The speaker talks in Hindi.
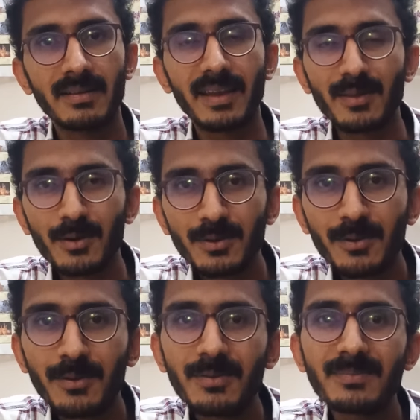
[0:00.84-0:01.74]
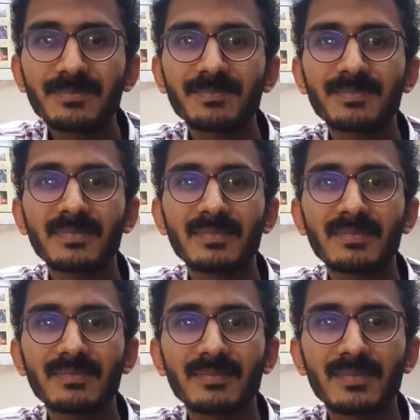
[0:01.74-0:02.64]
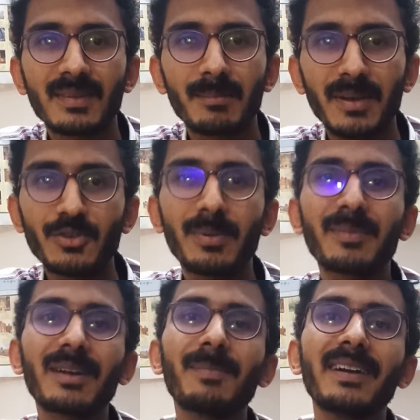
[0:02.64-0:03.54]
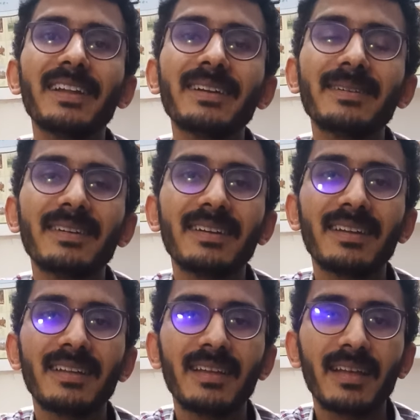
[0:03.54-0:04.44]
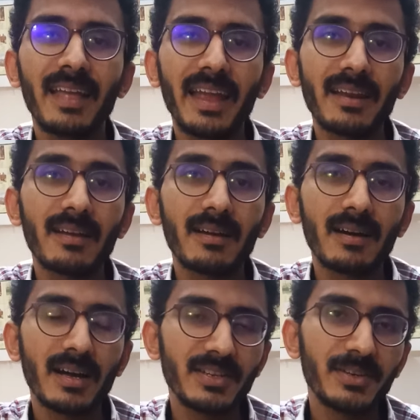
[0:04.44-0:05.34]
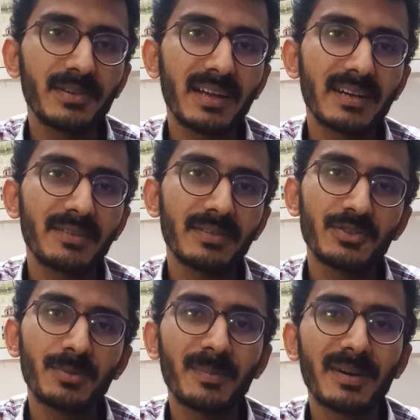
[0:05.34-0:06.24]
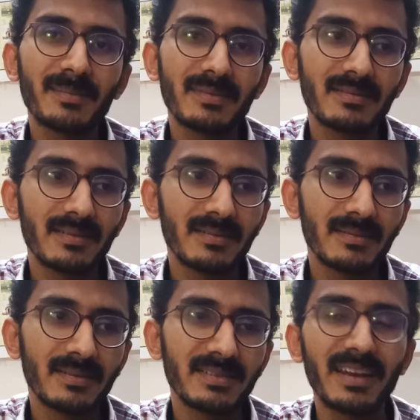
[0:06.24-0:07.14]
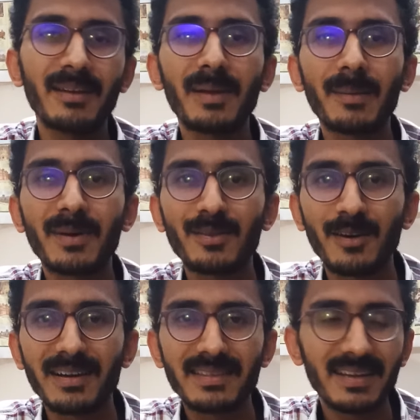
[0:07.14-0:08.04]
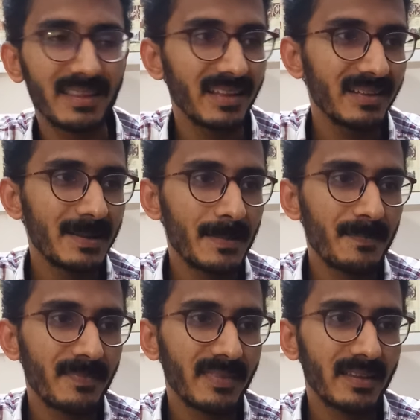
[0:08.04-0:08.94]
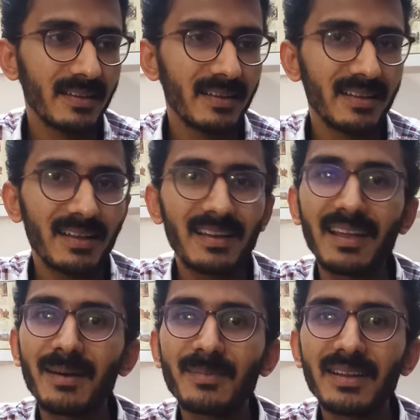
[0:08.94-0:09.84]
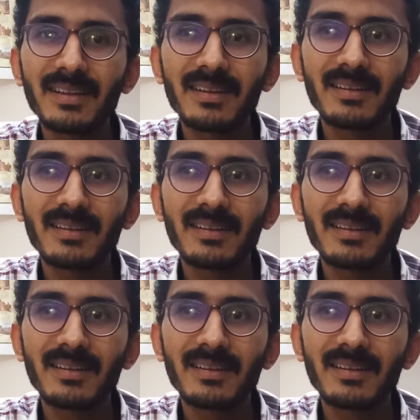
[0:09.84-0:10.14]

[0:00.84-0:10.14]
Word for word: कैसे हो दोस्तों मैं शुभंकर पांडे एक अचीव टारगेट विद शुभंकर चैनल में आपका स्वागत करता हूँ कल हमने